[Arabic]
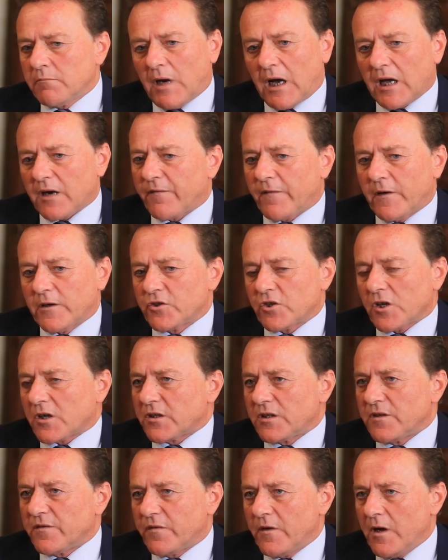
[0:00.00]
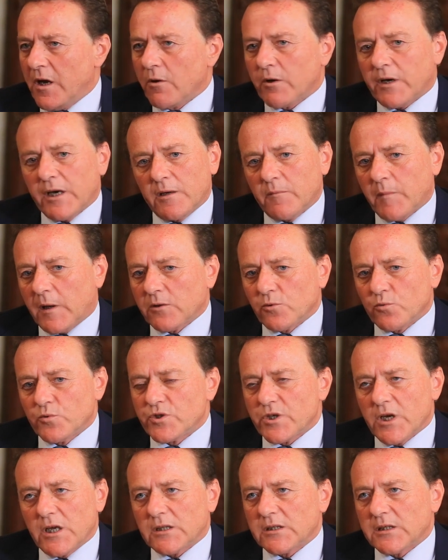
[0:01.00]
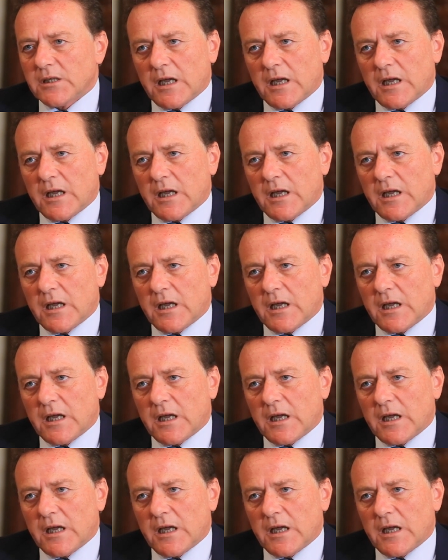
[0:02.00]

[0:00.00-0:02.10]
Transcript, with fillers: ما عرفاش ارتفاع وكاين بعض الوجهات